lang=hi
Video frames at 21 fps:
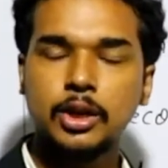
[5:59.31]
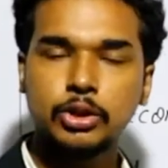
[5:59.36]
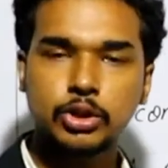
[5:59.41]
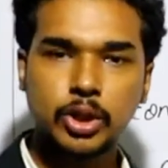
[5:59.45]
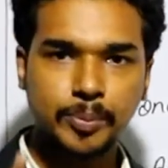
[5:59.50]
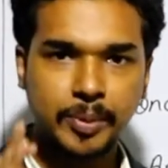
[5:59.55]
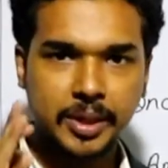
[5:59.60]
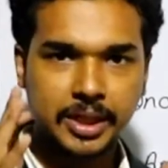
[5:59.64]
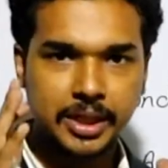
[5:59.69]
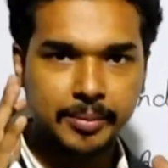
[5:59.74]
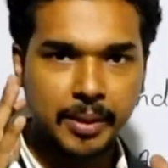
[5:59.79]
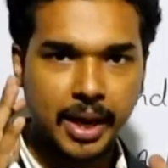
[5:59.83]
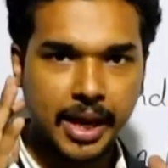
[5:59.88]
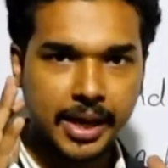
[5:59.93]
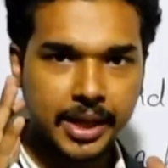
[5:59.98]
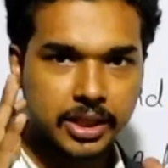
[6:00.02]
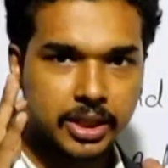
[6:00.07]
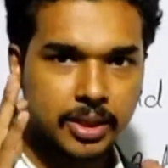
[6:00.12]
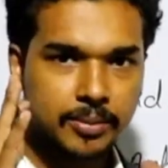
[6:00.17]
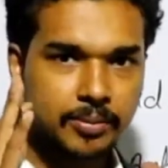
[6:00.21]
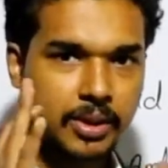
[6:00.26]
तो अपना दिमाग
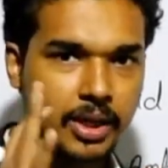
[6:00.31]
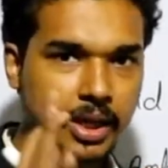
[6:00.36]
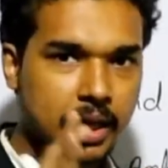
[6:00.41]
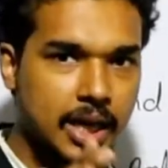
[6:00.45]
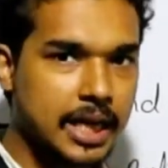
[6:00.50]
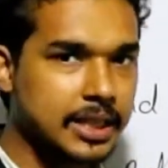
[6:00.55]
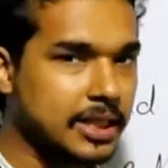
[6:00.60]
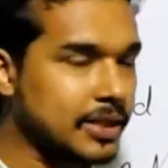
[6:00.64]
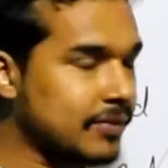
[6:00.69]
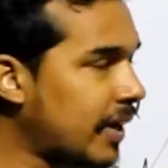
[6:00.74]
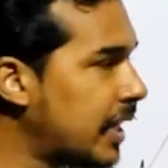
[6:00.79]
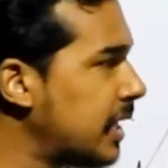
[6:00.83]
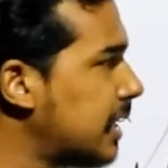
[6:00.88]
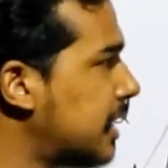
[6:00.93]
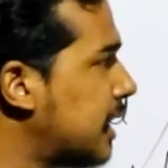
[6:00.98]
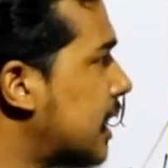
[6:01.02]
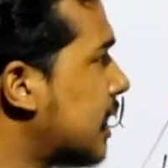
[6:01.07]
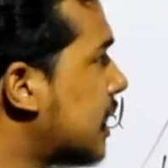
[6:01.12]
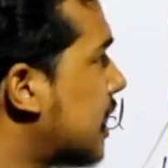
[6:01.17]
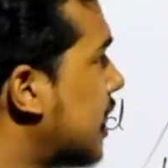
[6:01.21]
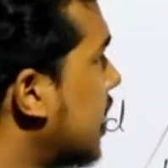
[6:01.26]
एकदम क्लासिफाइड
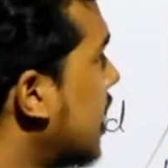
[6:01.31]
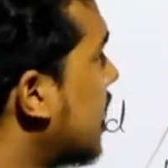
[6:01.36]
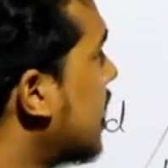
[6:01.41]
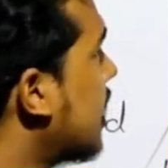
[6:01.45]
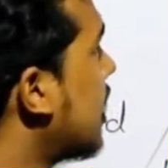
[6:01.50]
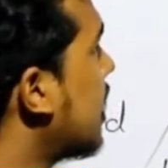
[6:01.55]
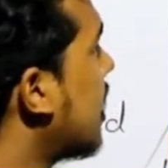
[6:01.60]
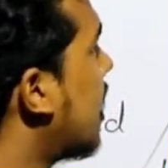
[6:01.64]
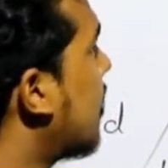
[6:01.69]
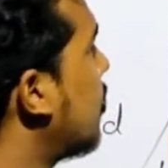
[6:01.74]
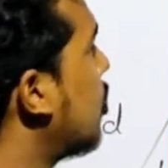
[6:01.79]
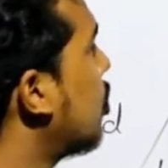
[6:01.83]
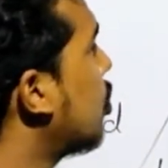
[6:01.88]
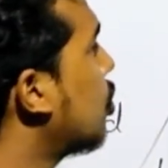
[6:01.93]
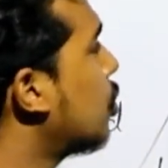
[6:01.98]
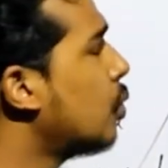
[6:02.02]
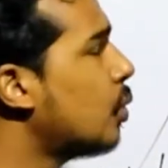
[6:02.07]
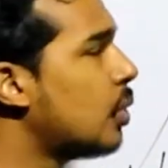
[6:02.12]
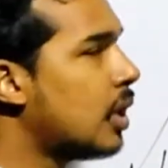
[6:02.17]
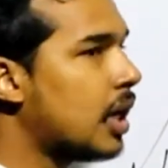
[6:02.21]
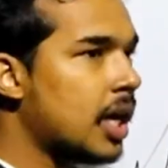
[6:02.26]
किए रखें कि, नहीं हम लोग
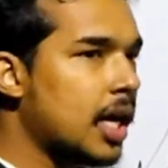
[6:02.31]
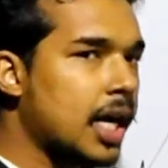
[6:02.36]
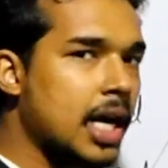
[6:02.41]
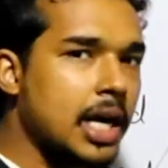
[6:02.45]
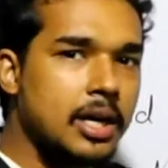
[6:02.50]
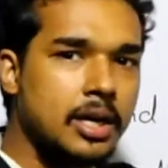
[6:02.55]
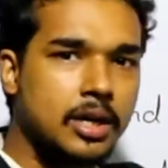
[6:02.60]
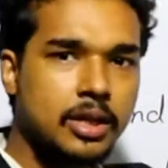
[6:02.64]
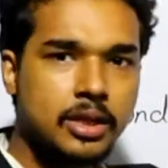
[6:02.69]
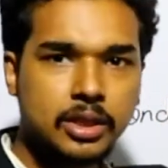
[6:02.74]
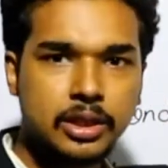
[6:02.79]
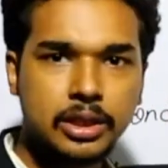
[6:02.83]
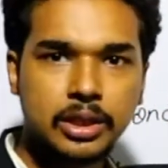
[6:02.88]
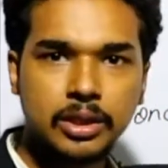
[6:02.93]
को हर